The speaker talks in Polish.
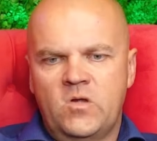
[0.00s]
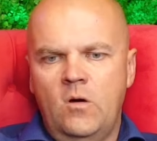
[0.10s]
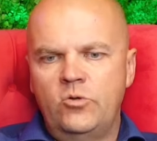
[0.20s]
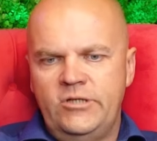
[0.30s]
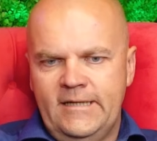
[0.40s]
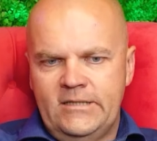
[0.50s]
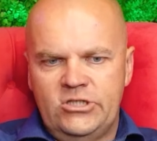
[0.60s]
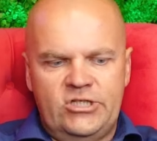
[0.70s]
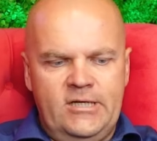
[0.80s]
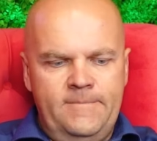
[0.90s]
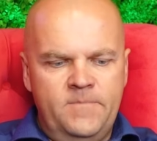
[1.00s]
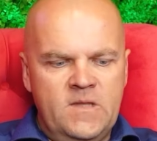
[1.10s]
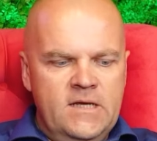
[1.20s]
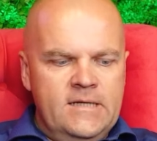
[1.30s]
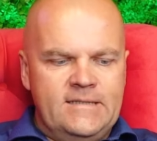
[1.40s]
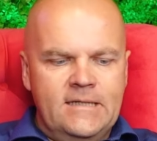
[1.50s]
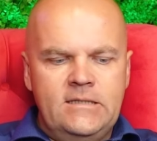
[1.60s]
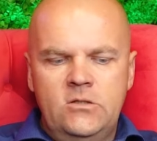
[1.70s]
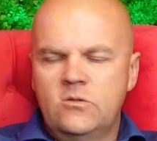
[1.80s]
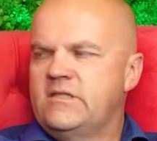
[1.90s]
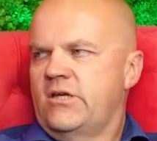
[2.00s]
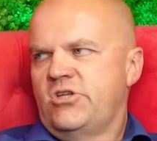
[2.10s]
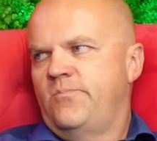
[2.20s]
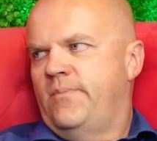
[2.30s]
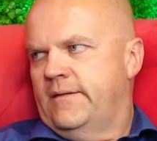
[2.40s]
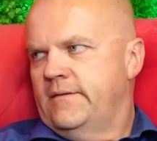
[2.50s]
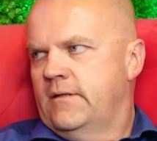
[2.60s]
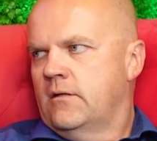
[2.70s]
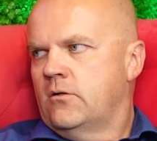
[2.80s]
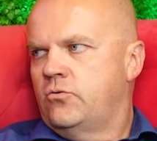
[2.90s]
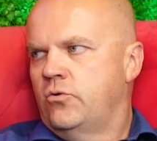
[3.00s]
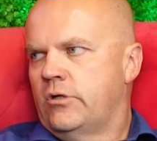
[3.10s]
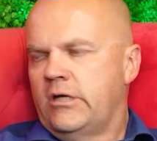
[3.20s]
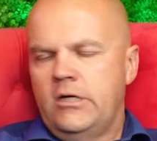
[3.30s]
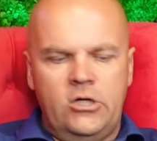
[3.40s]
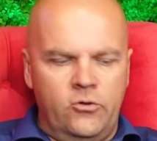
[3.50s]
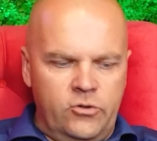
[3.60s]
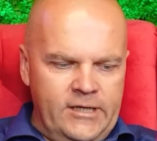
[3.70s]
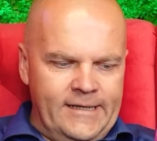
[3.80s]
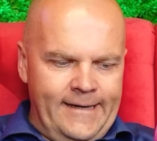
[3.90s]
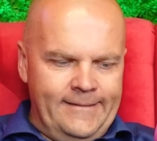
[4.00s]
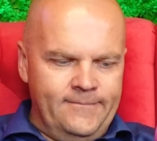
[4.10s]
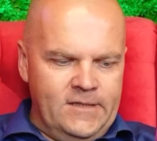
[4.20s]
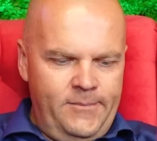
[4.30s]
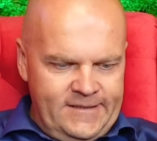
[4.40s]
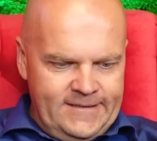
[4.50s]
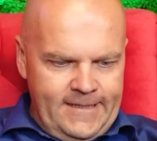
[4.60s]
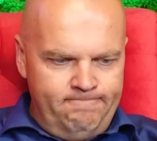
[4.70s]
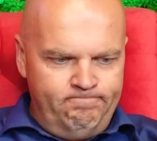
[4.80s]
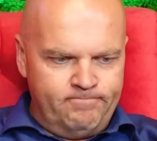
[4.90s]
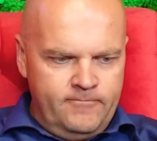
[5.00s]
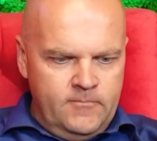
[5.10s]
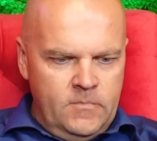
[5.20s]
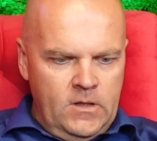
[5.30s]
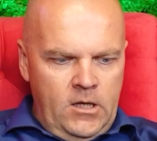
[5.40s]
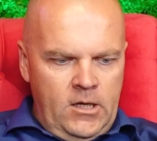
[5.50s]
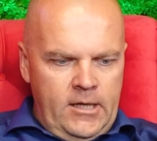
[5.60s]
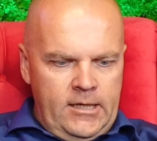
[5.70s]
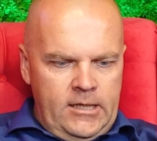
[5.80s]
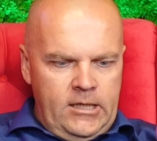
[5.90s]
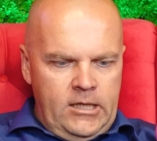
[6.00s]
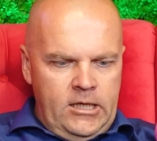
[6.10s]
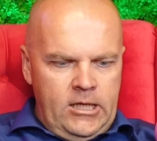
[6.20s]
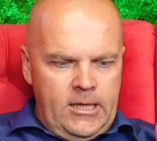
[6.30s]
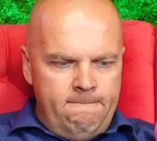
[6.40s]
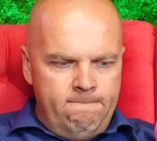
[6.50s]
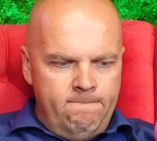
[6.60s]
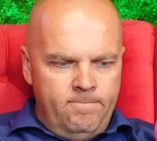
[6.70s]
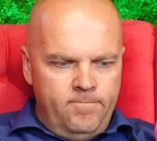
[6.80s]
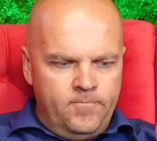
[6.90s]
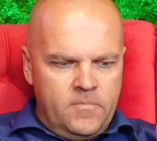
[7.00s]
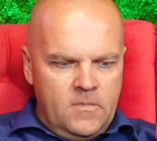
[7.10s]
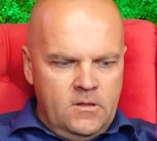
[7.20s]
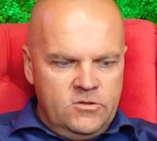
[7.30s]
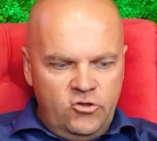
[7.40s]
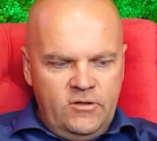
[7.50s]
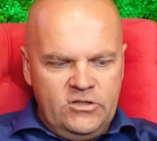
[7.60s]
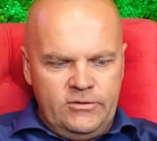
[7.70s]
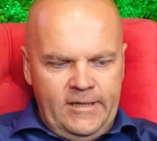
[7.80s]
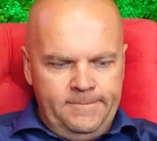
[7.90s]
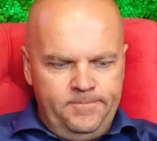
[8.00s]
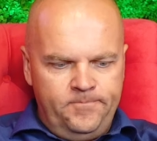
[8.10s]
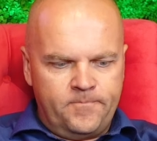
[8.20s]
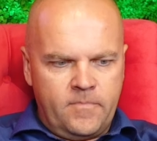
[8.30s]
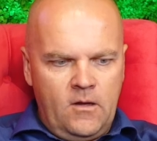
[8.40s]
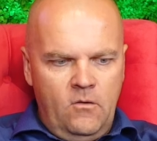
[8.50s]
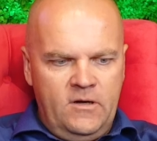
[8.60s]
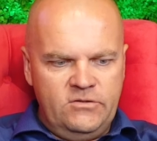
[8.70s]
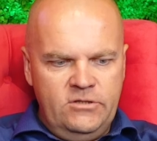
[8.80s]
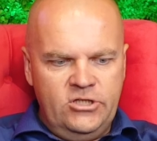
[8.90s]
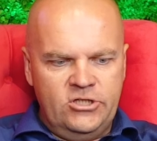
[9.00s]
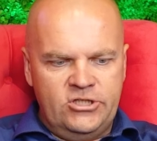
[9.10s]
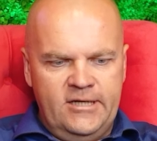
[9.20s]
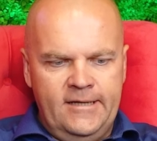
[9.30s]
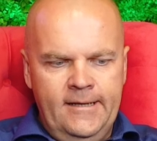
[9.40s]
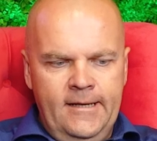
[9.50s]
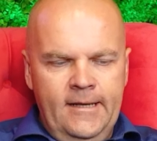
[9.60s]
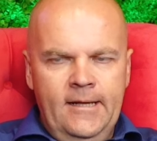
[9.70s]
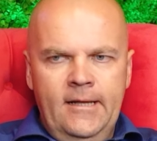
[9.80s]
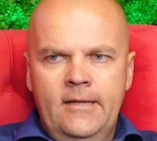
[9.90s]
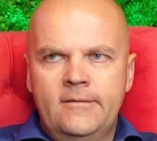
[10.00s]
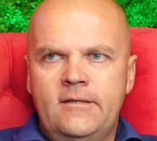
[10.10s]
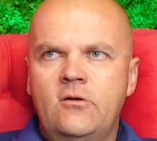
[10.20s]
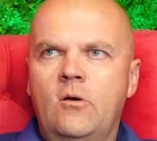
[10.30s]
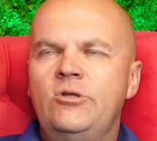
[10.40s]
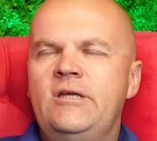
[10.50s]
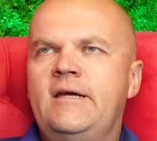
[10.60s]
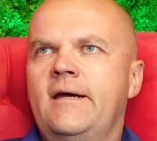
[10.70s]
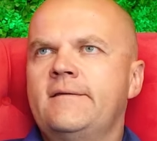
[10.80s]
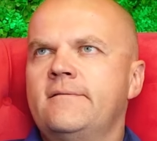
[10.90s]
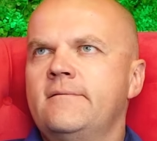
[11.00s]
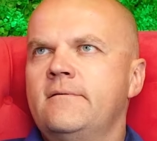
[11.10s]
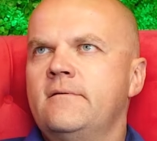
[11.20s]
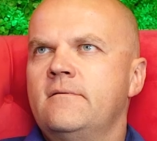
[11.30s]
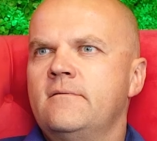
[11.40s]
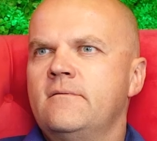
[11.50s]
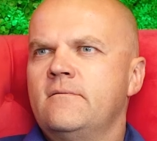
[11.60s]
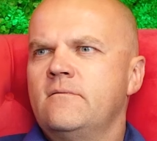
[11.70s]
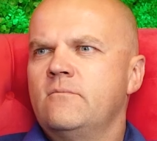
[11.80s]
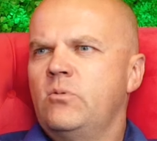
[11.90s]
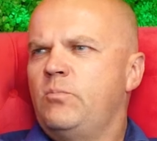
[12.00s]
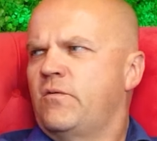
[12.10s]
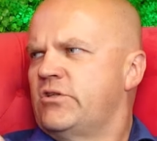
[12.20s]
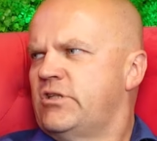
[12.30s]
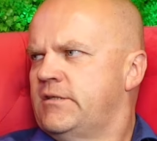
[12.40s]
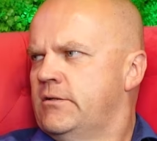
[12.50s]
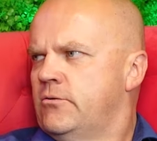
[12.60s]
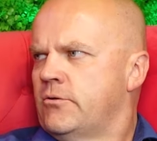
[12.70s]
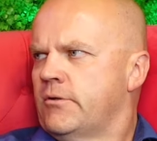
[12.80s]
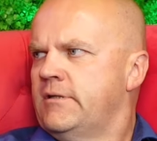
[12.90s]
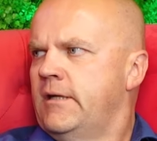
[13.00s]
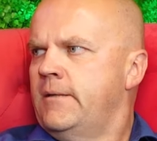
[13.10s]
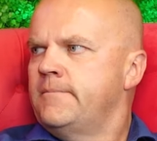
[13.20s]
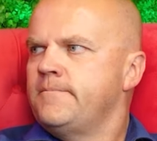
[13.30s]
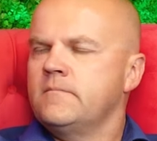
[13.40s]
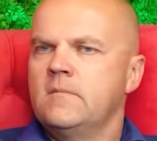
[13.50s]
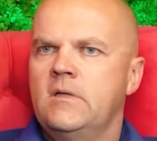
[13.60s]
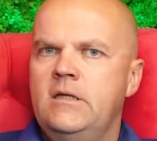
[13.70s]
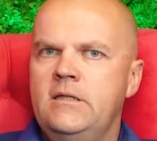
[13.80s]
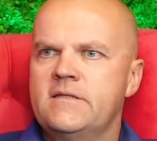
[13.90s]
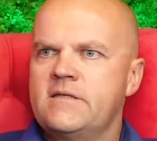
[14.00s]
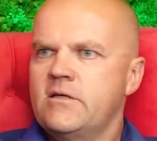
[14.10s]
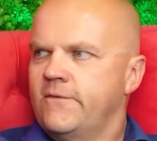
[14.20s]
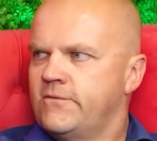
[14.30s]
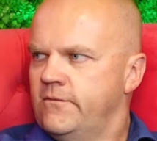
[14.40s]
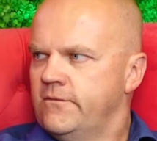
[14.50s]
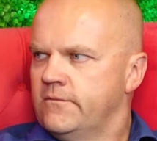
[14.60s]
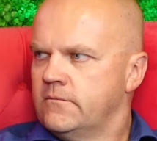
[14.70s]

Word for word: komunikat, że zaginął starszy pan, który choruje na demencję. I co się okazuje? Okazuje się, że ten komunikat y, był powtarzany kilkukrotnie. Jeden z kierowców